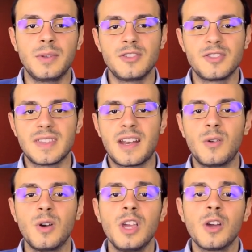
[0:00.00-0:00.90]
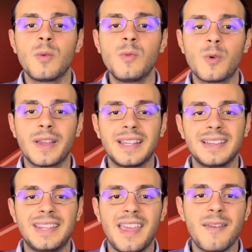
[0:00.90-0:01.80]
quindi ci saranno comunque
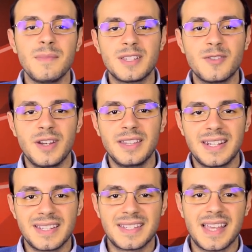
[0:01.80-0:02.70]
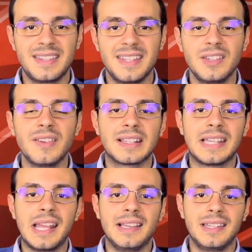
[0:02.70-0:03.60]
tante missioni interessanti interessanti e
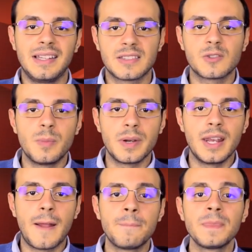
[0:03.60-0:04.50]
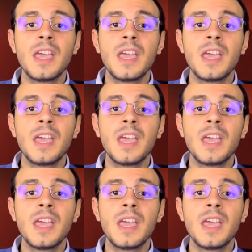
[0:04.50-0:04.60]
divertenti da scoprire.